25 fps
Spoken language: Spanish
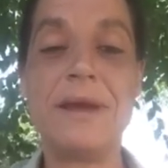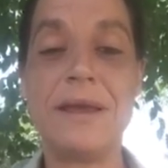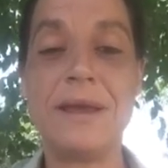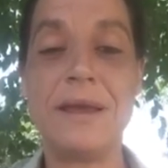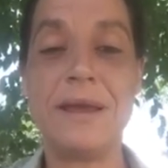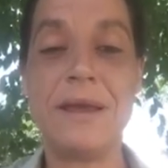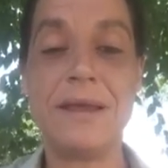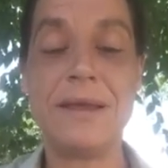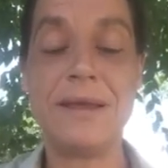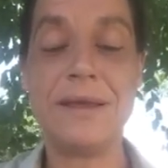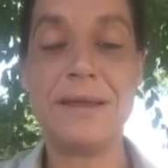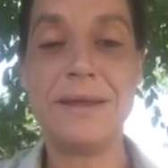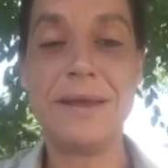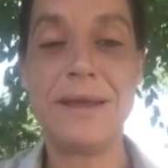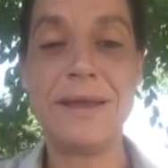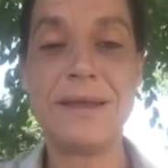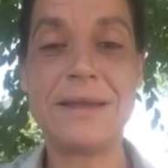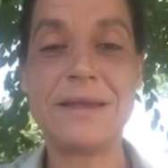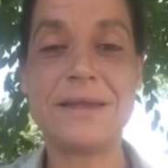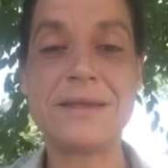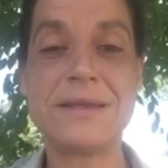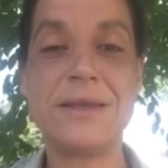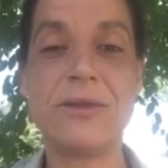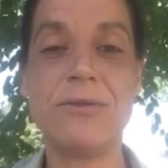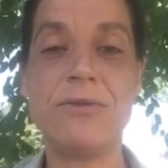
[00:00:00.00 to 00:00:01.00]
en
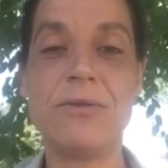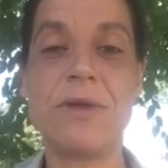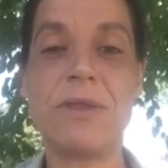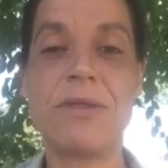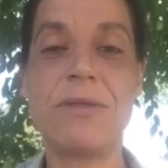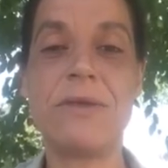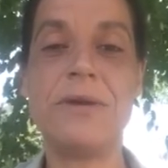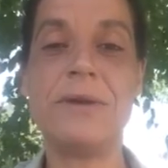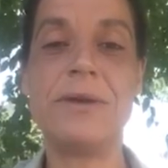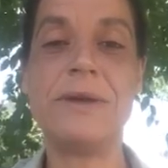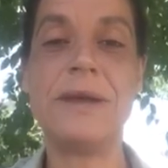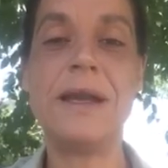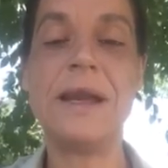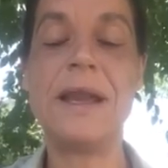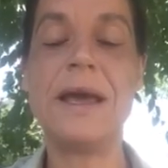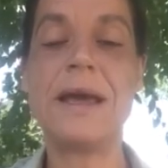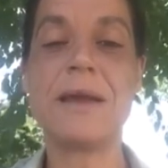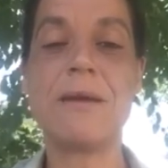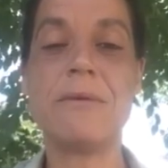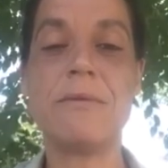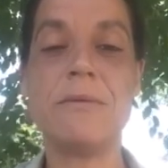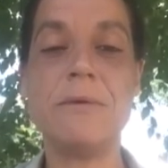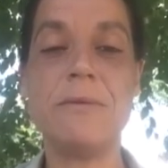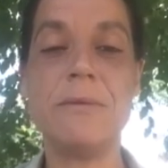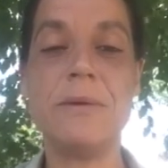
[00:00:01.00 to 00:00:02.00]
esta situación en la
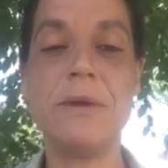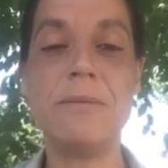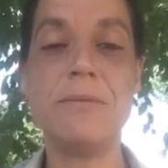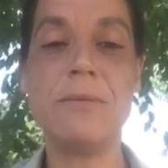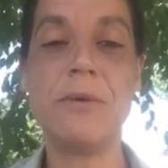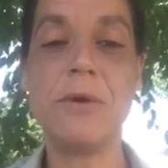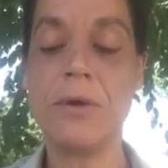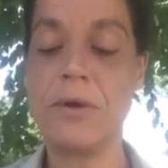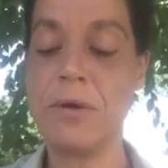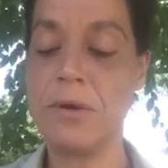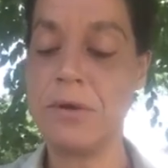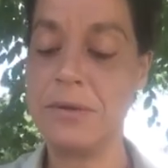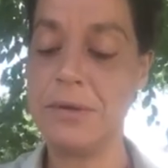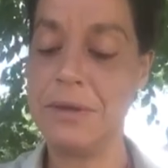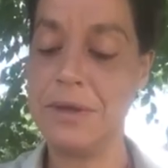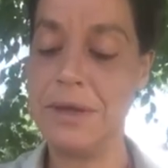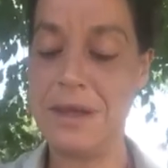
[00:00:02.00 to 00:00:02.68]
que vivimos